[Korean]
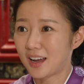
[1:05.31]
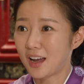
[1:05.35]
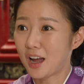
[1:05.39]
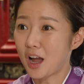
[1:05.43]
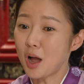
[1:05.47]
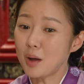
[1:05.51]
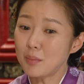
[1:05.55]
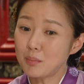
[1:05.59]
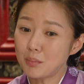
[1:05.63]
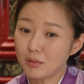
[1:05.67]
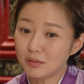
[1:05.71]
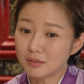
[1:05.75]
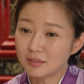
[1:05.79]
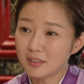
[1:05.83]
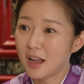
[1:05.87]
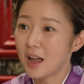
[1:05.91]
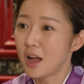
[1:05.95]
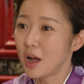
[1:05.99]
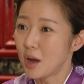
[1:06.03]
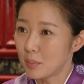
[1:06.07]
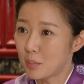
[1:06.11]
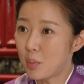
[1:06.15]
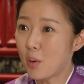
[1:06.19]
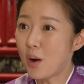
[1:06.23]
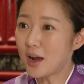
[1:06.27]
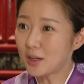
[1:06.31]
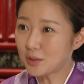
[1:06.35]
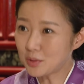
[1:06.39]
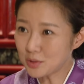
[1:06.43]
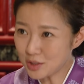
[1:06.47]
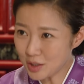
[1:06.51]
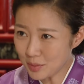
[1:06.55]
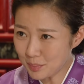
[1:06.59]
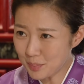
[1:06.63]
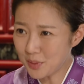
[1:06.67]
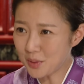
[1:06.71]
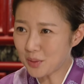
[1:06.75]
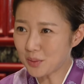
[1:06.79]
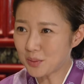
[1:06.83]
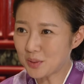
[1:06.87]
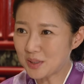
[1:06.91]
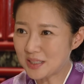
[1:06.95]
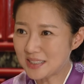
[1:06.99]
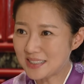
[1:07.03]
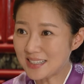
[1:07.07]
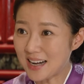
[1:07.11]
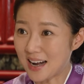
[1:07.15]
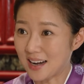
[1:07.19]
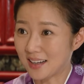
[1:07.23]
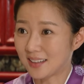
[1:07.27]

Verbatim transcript: 한번 보아두실 필요도 있질